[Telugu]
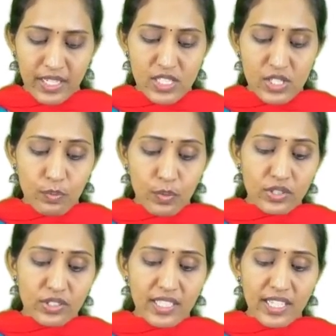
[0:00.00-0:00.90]
నెక్స్ట్
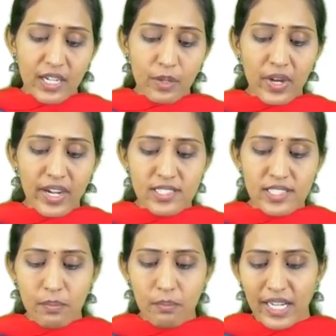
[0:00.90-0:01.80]
బోత్ ది ఎండ్
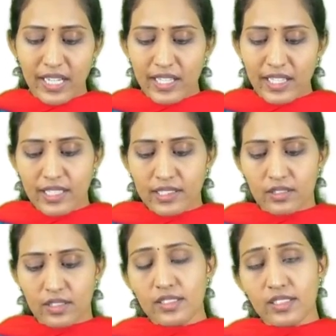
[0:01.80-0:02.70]
పాయింట్స్ ఆర్ మెయింటైన్ ఎట్
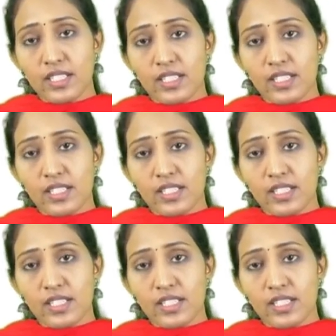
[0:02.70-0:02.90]
ద